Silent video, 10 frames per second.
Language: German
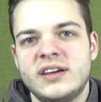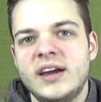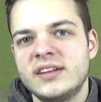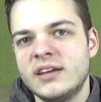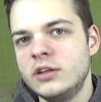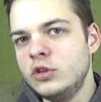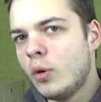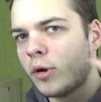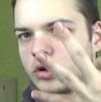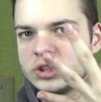Tight End
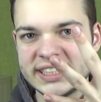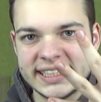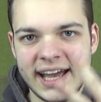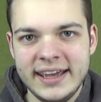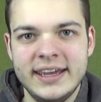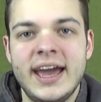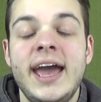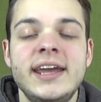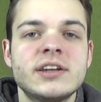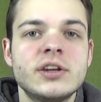Nummer 3,
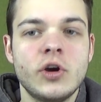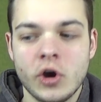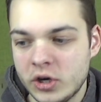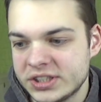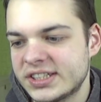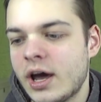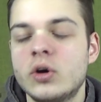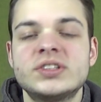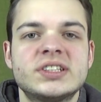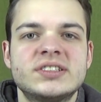Hayden Hurst
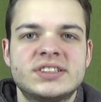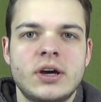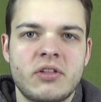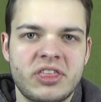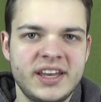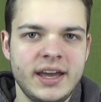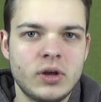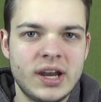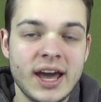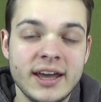aus South
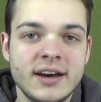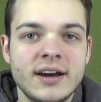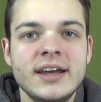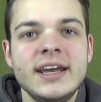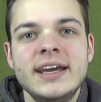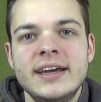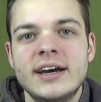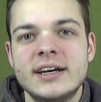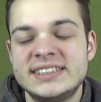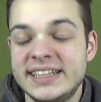Carolina.
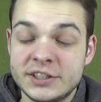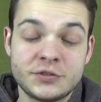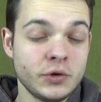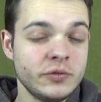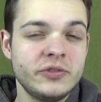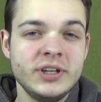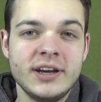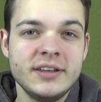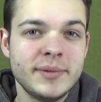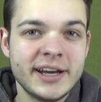Äh, 6-5
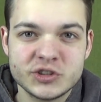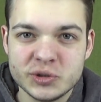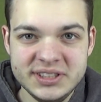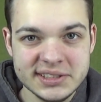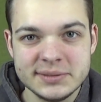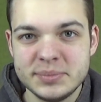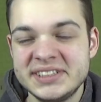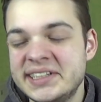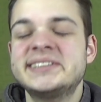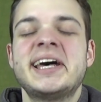wieder, ihr merkt schon, die sind
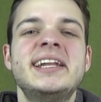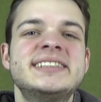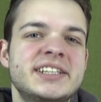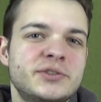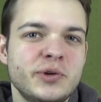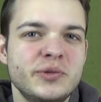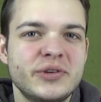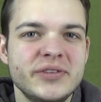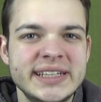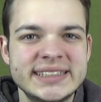bis jetzt alle 6-5
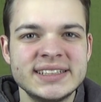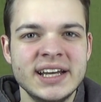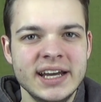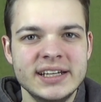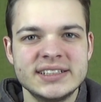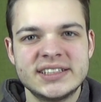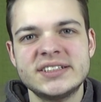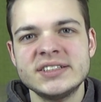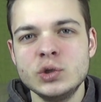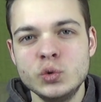gewesen. Das
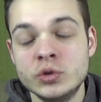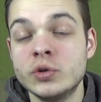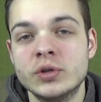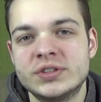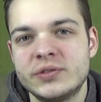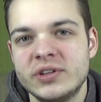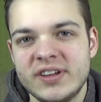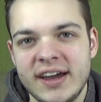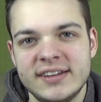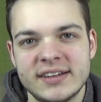ist eine gute Größe für einen
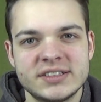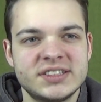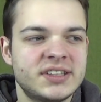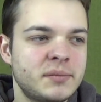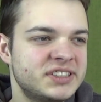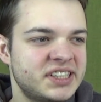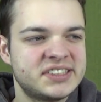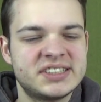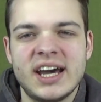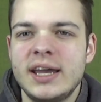Titan. Also ich sag mal
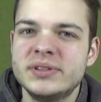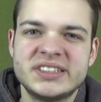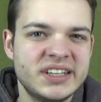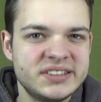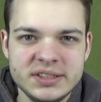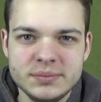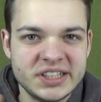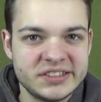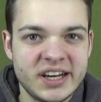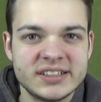6-3 bis 6-7,
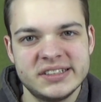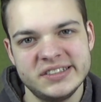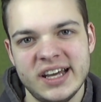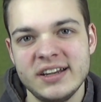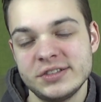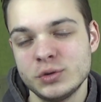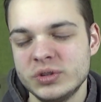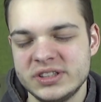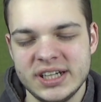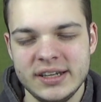6-8, das sind alles
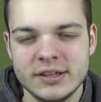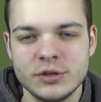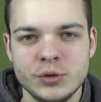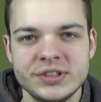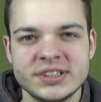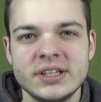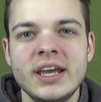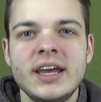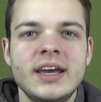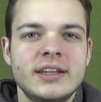gute titan Größen.
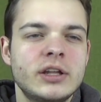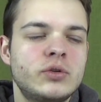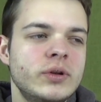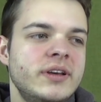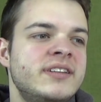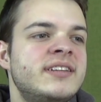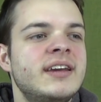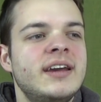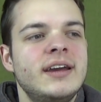Natürlich,